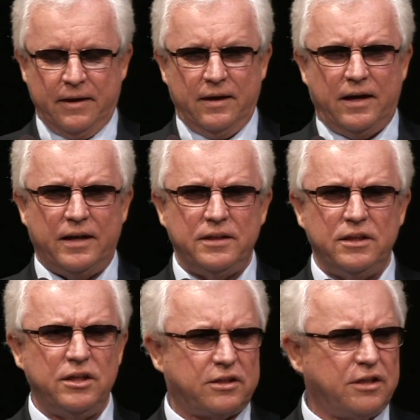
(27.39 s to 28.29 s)
они
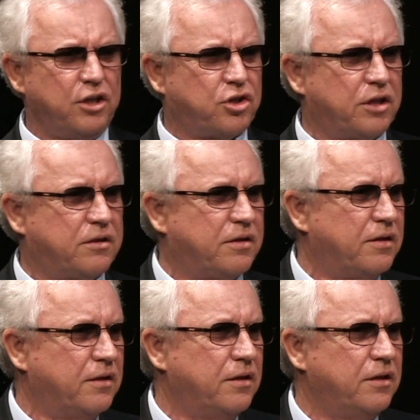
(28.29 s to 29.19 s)
не слышат
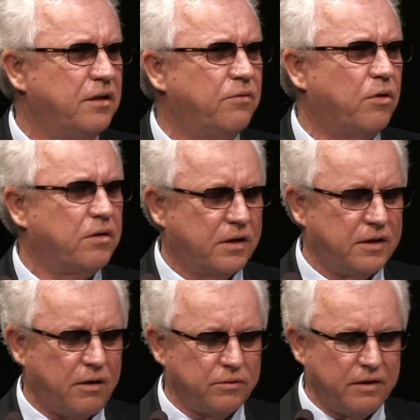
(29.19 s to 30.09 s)
его,
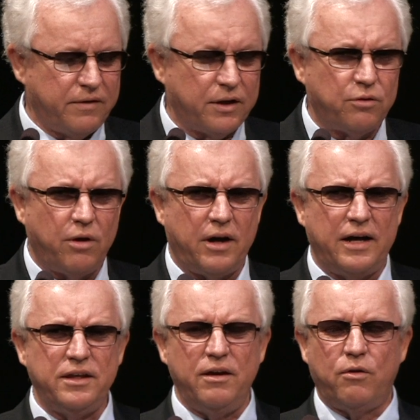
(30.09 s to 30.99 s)
когда он говорит, но
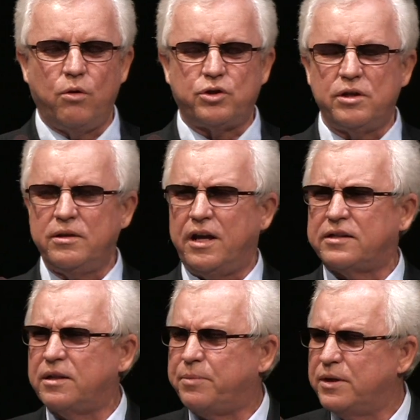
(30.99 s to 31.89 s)
они очень
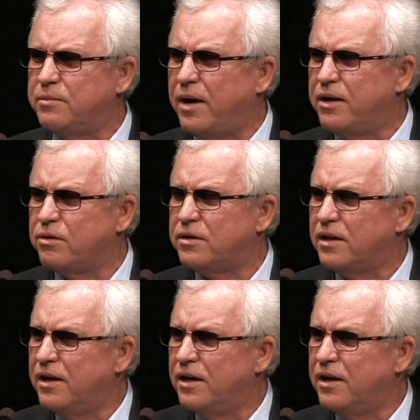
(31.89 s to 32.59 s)
ясно понимают